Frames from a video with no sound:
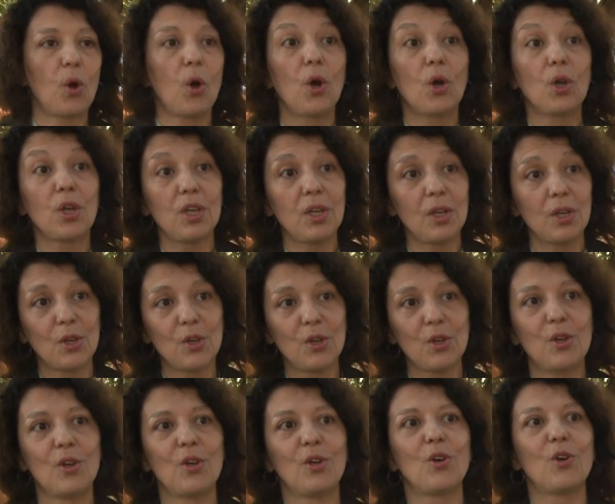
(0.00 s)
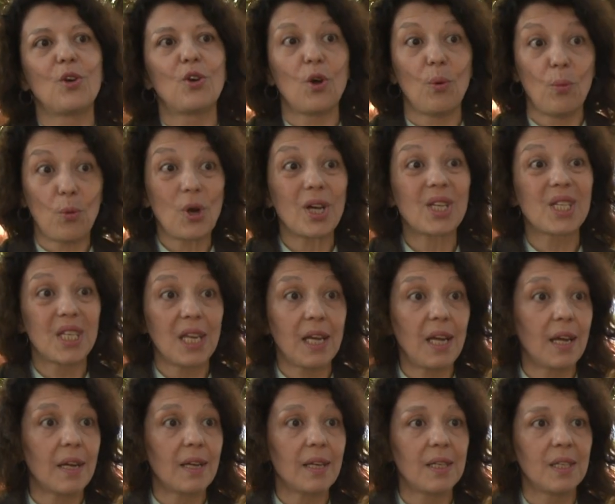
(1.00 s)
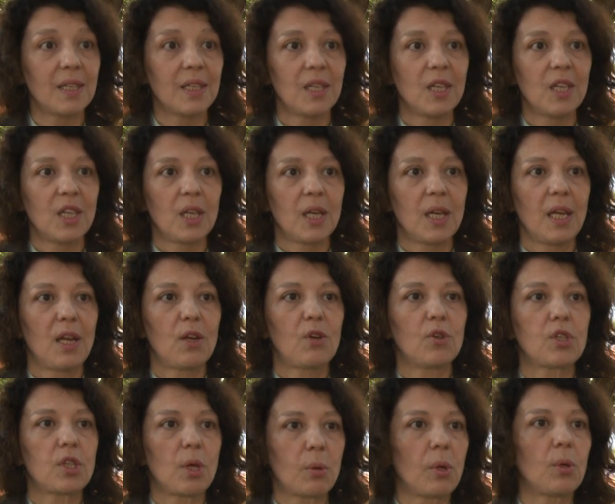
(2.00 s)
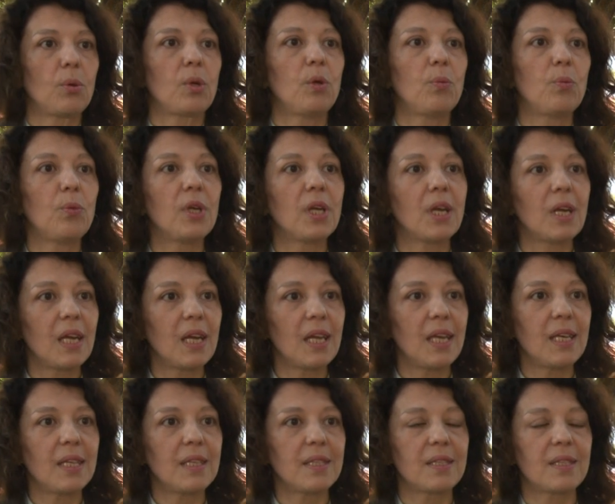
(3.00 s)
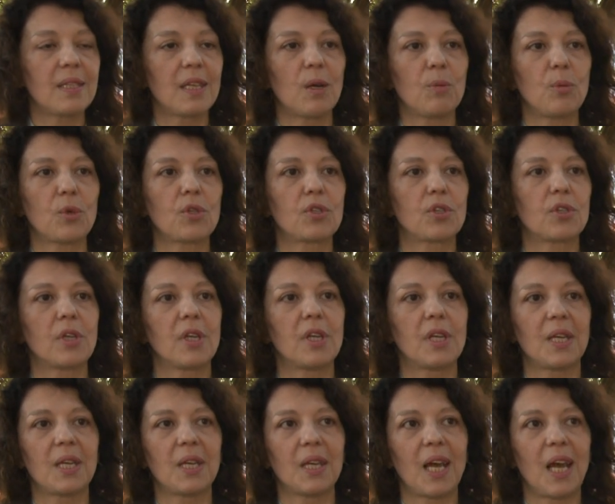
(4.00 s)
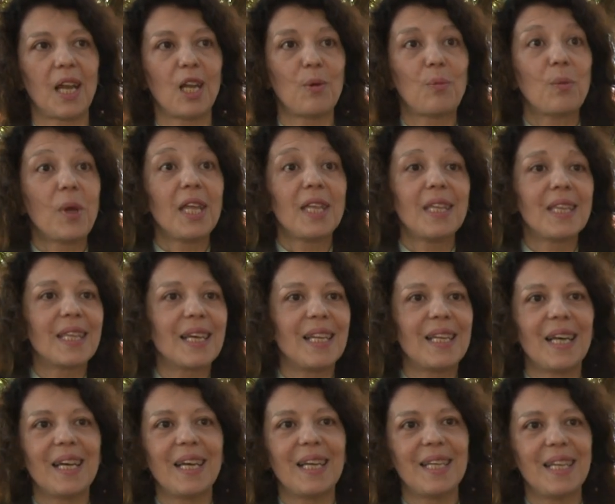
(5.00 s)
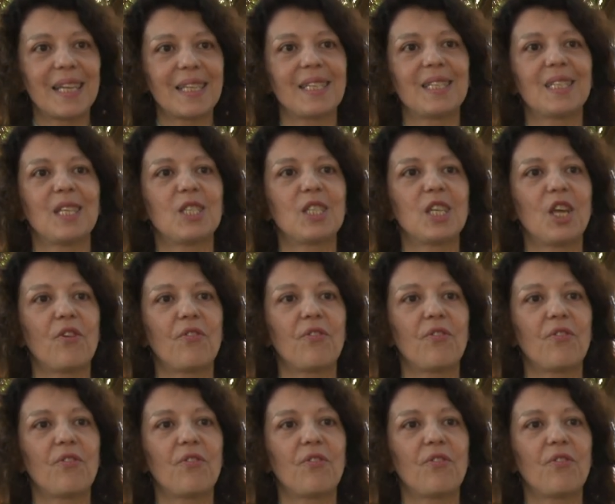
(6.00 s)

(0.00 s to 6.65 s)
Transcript: Hoy, como ayer, el conservadurismo inglés, digamos, eh, alimenta la, la existencia de